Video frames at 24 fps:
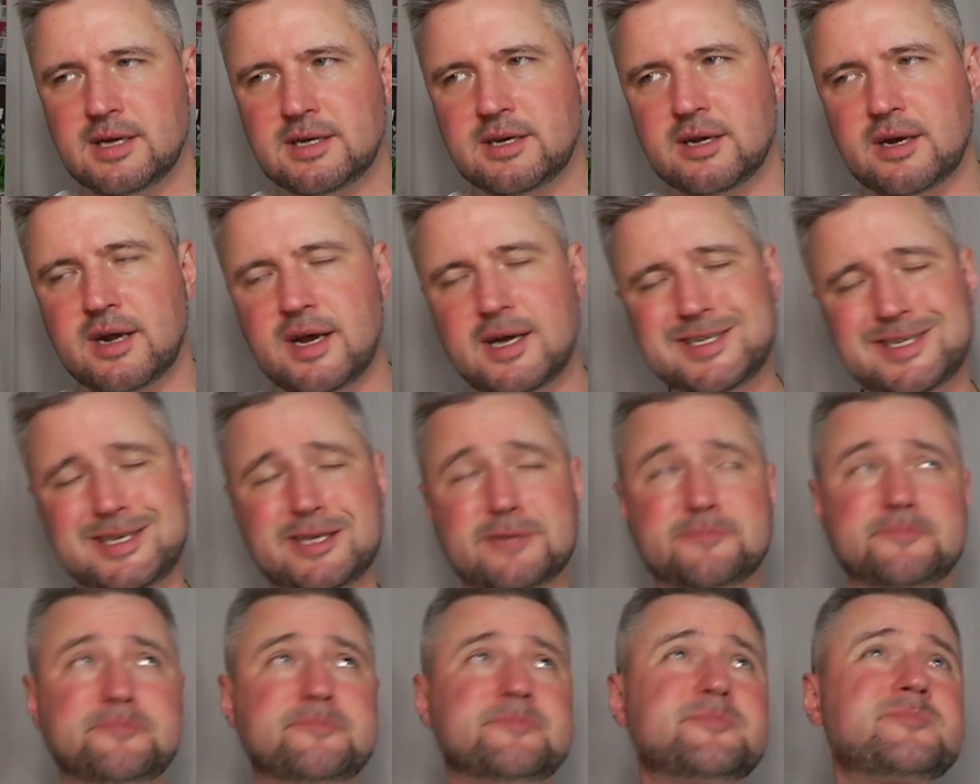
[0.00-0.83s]

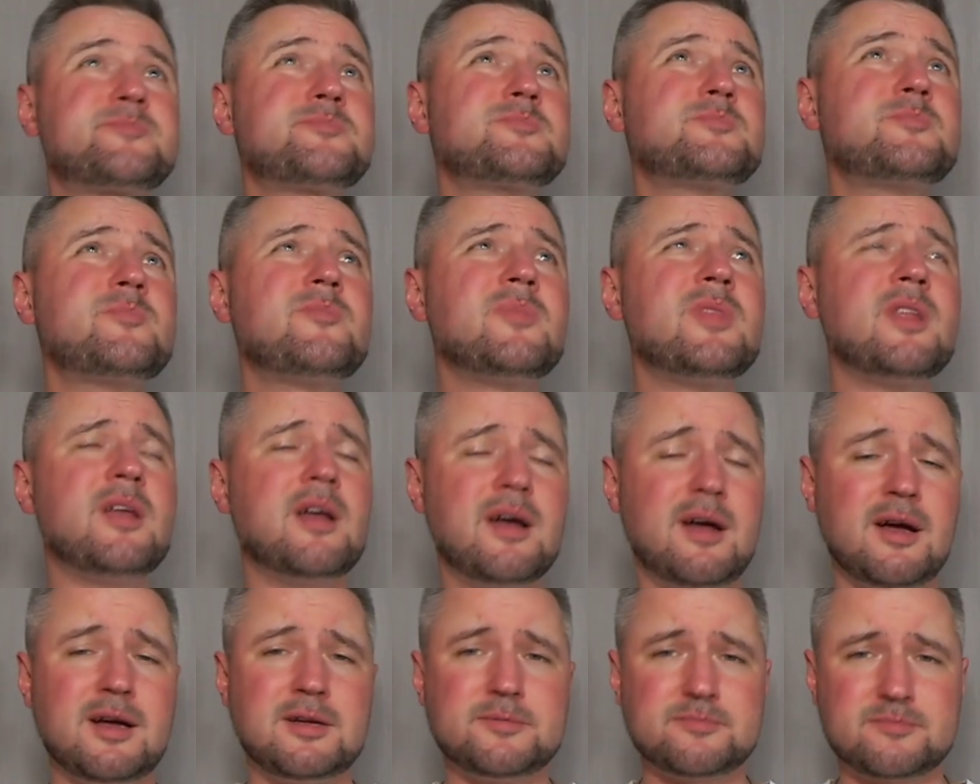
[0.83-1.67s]
краски.
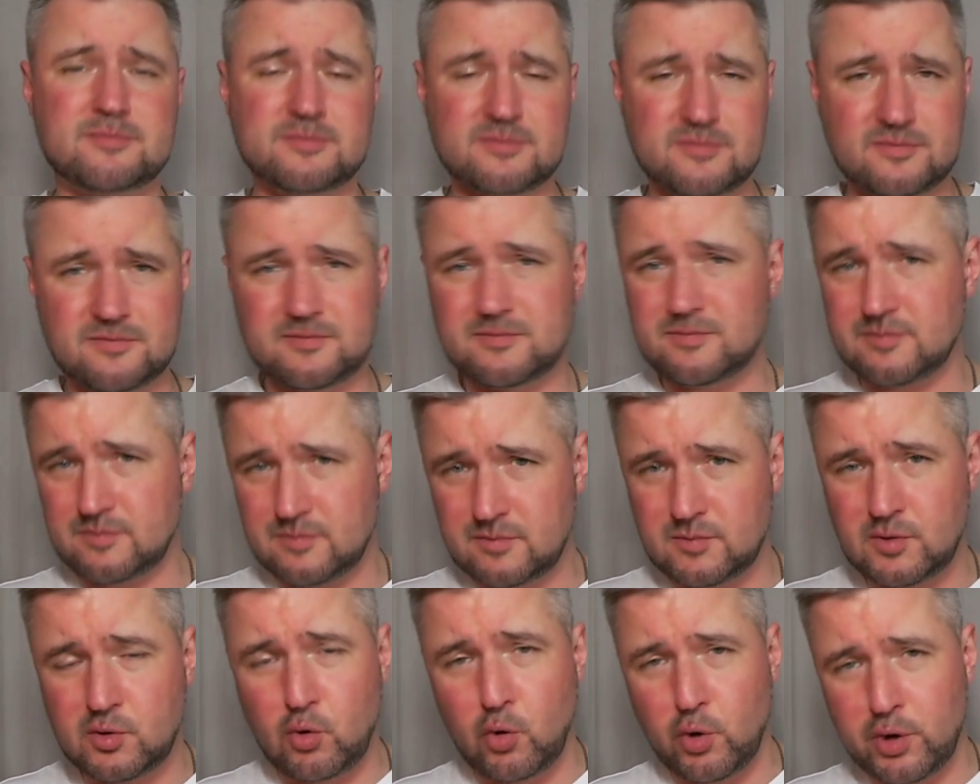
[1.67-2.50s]
А,
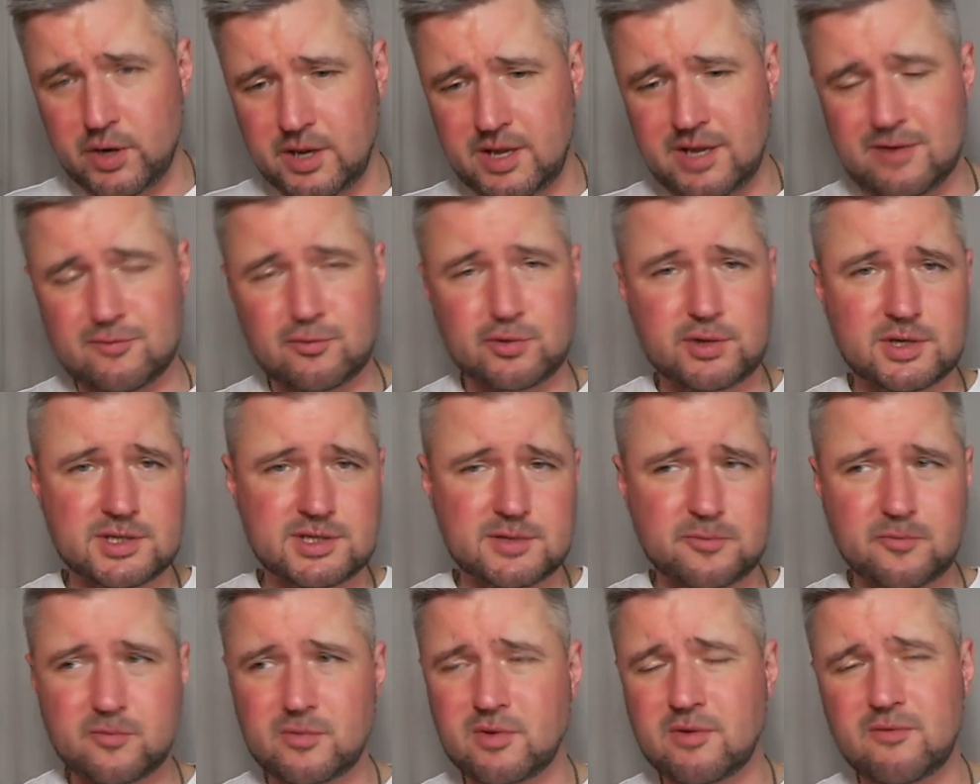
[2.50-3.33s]
горькие вот эти,